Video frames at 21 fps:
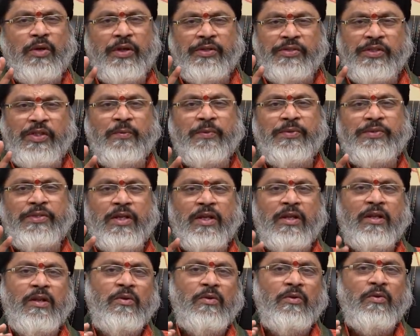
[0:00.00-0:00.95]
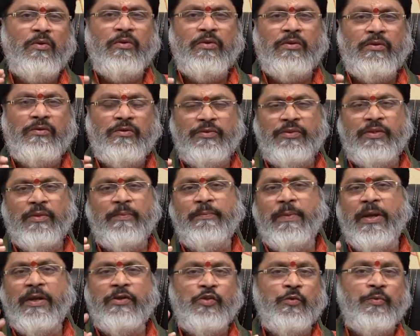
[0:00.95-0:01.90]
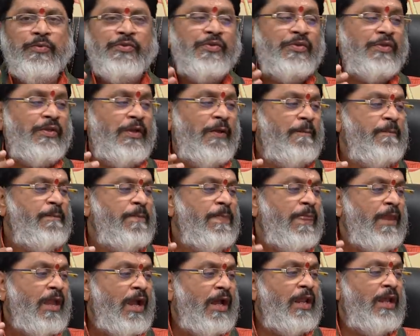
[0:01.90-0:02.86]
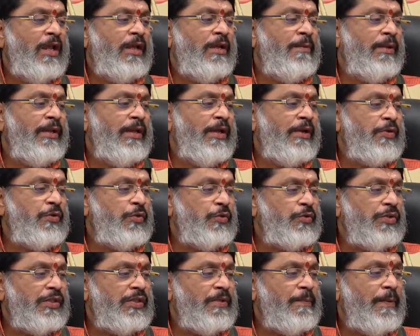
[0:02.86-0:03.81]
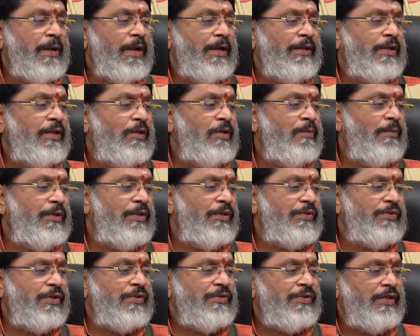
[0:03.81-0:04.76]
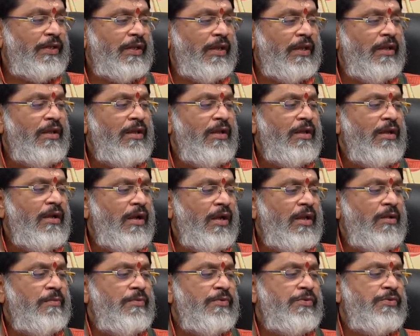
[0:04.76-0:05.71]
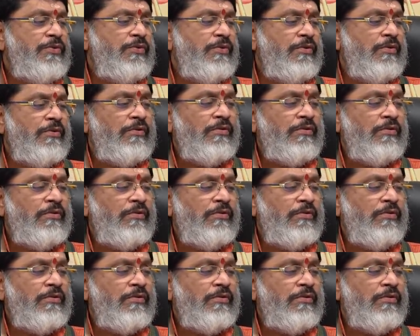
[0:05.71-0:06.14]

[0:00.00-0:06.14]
అష్టమ స్థానాల్లో కొంచెం ఇంపాక్ట్ చూపిస్తుంది అలాగే మనకి ఇక్కడ చూస్తుంటే భాగ్యంలో మనం తీసుకునేసరికి ఆల్మోస్ట్